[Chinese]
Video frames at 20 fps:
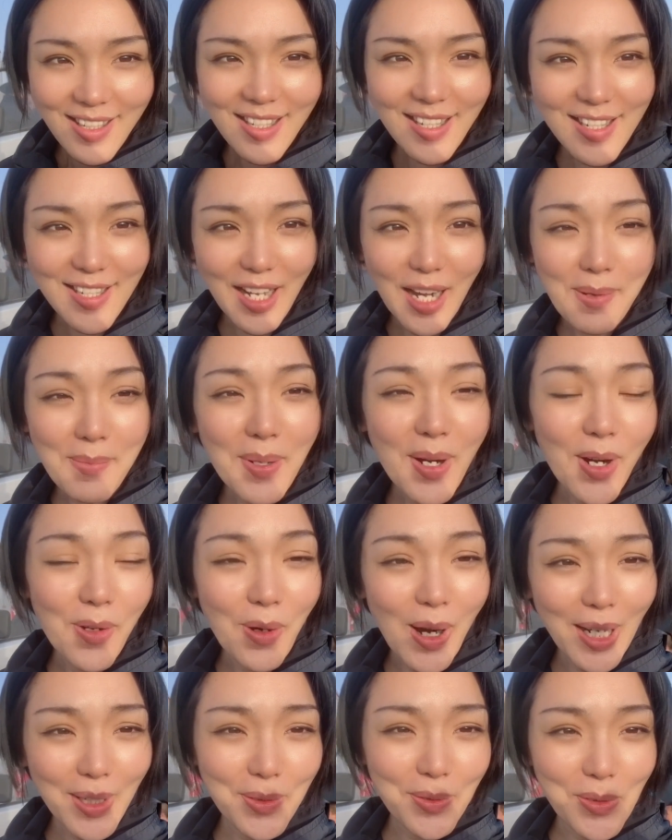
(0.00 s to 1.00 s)
沙漠
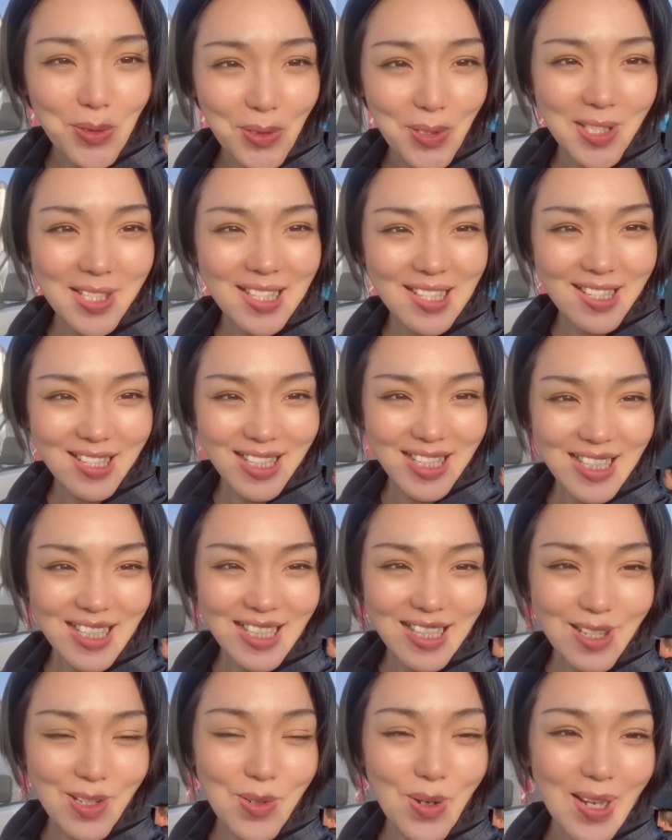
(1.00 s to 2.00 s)
挖玉，
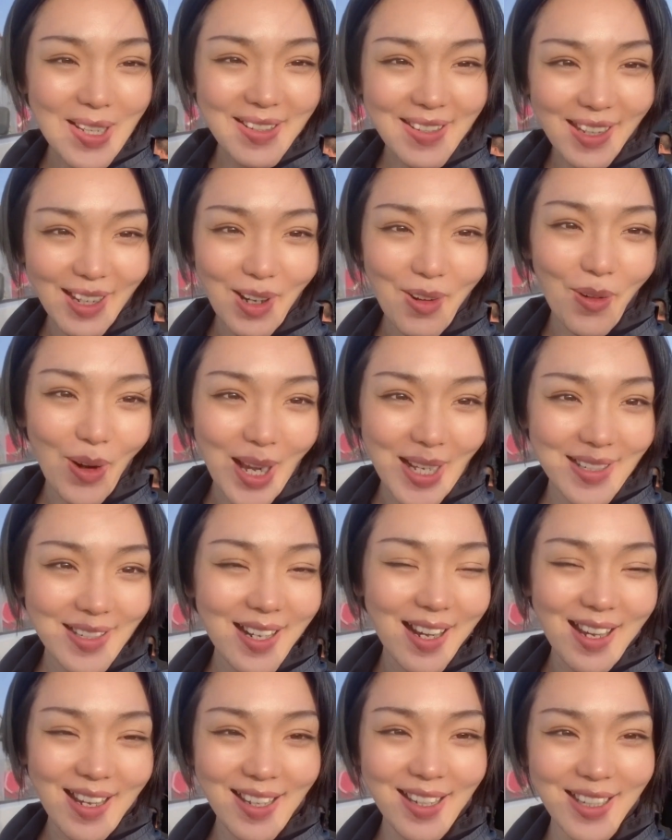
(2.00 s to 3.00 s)
赚钱还
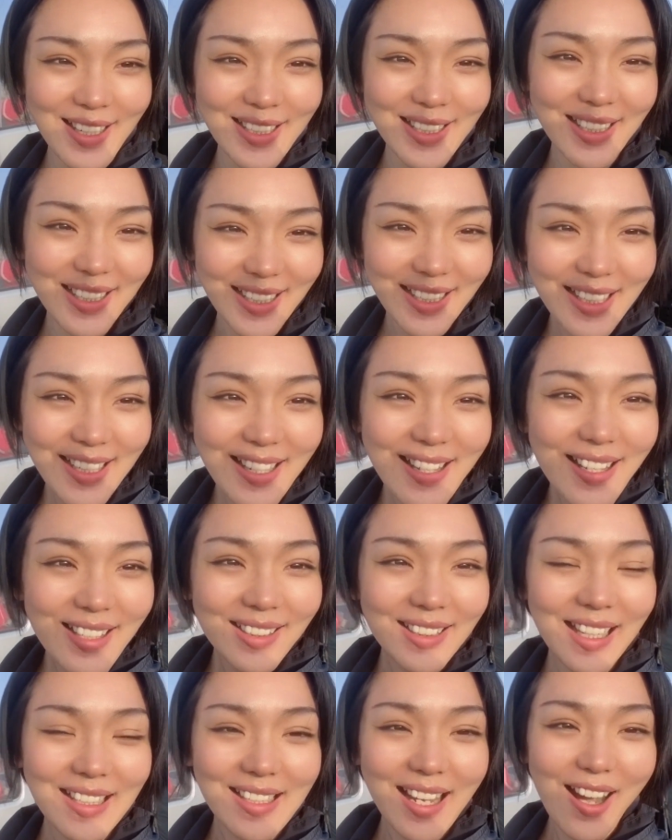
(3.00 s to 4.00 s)
债。
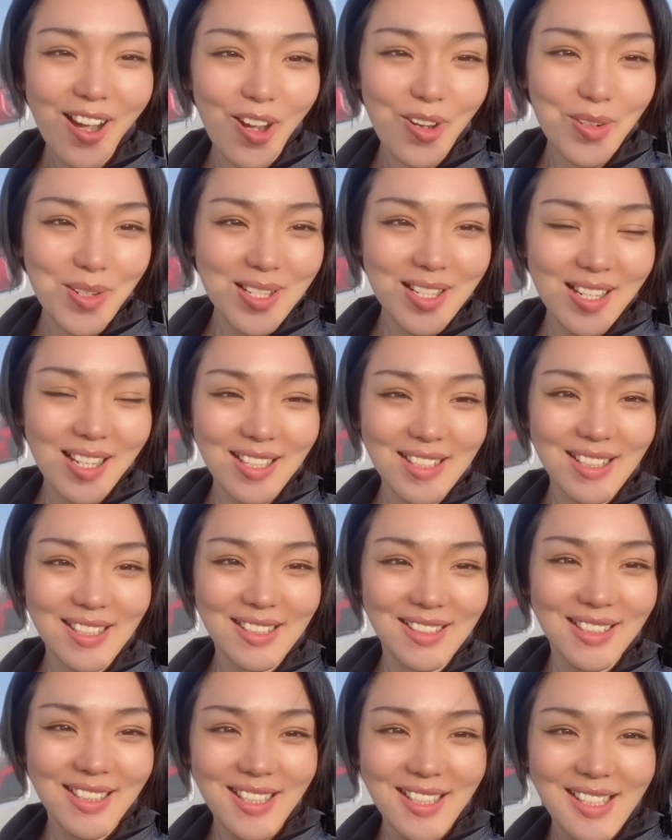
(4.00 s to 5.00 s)
大家好，我是阿
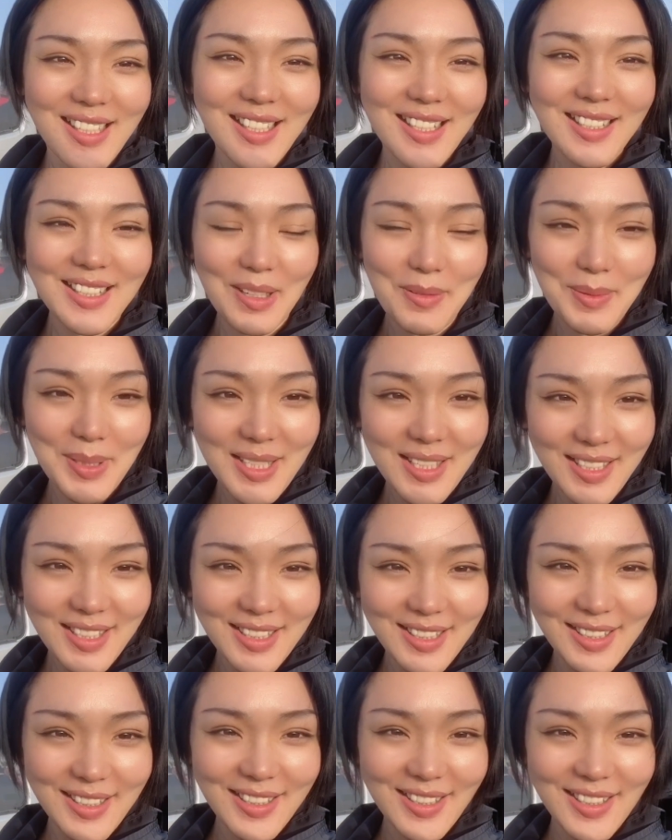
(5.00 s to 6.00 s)
宁。咱们这
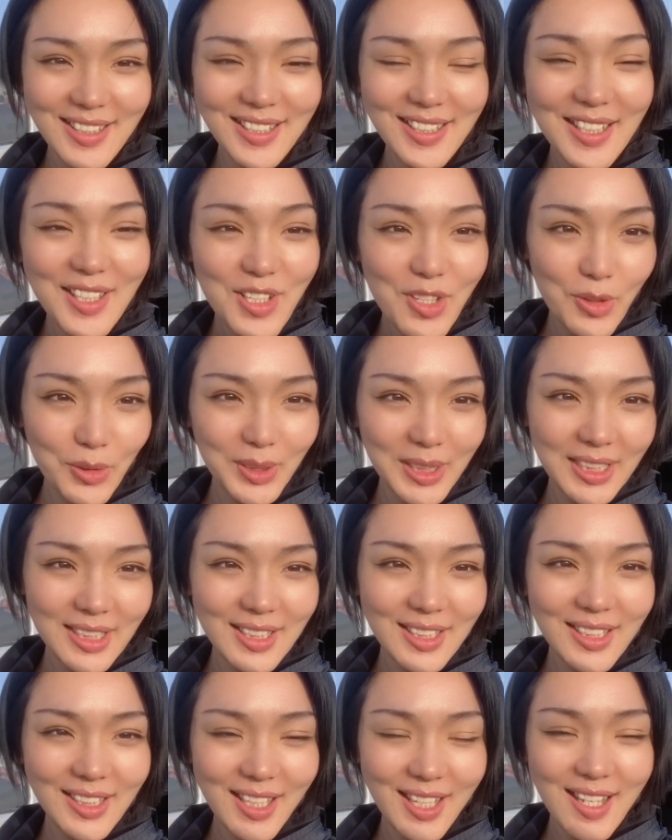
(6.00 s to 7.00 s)
个新手第
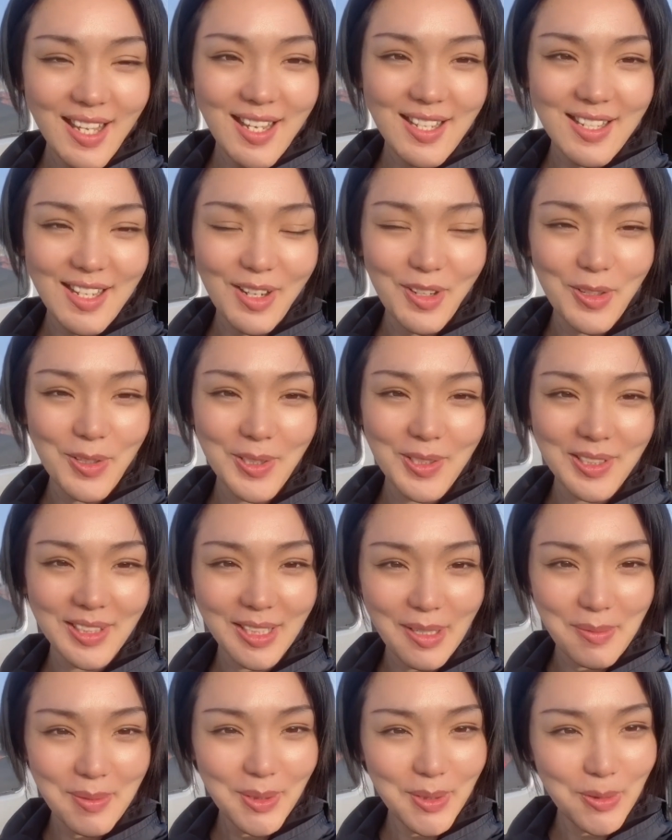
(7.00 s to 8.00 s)
一天，然后
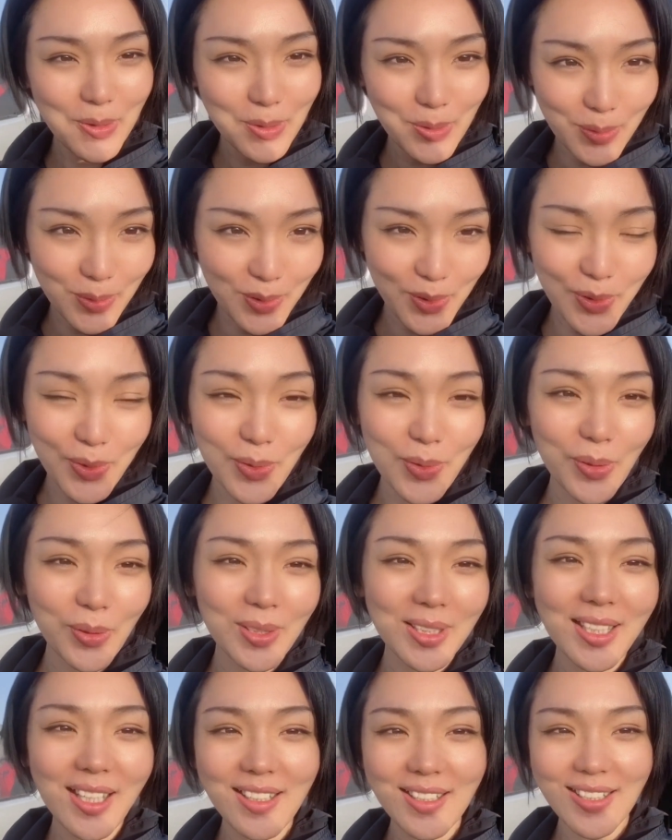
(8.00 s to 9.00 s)
他们都陆陆续续
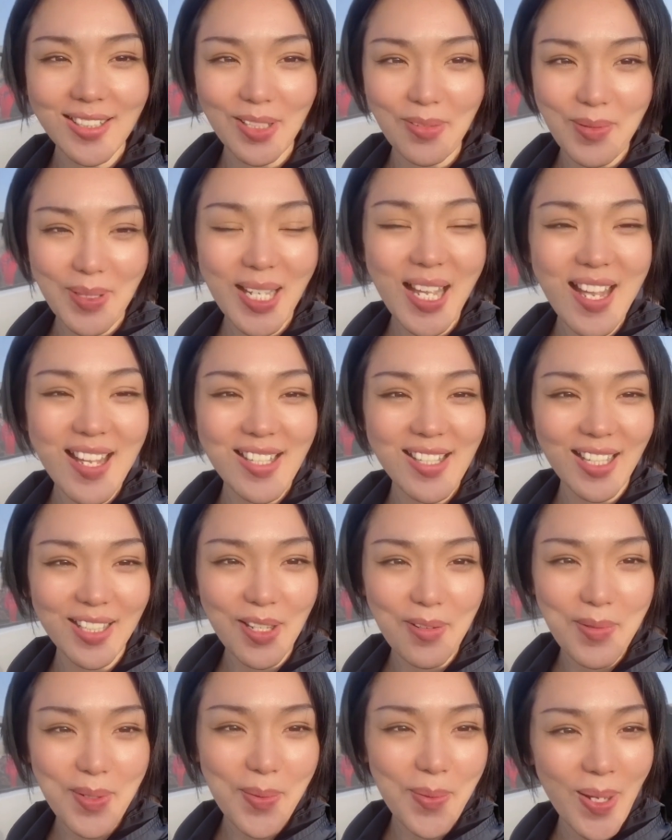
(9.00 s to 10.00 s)
回来了，咱们看一下
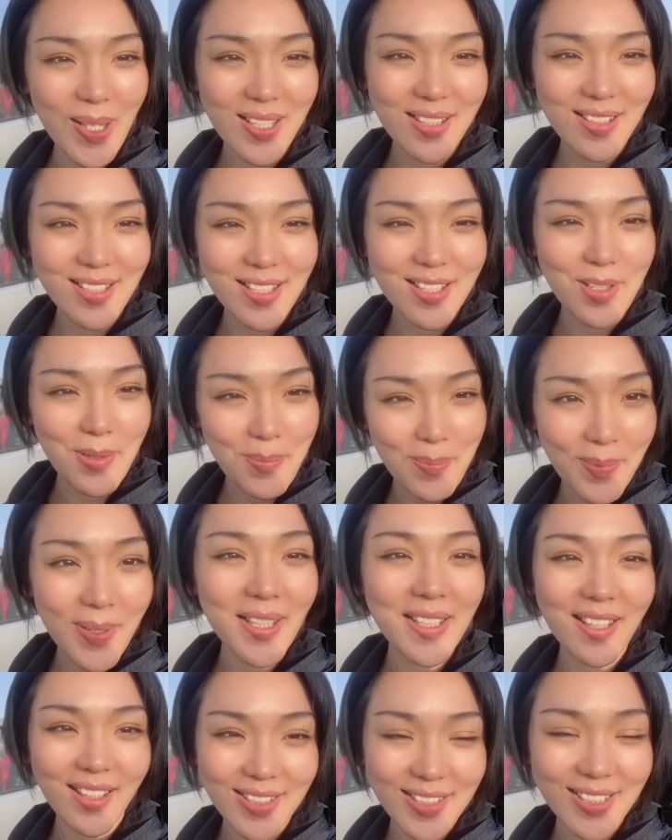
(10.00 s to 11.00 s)
他们挖了什
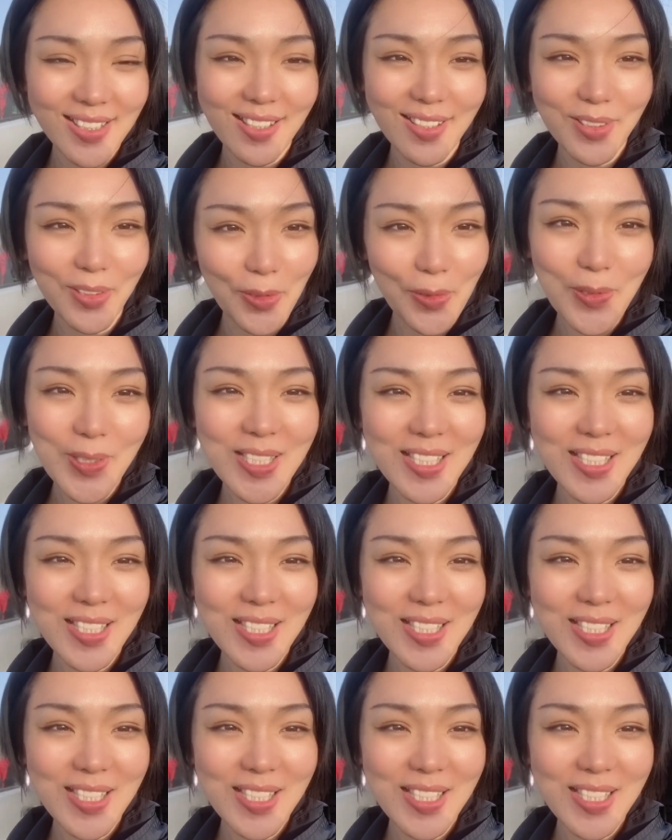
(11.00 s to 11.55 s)
么样子的东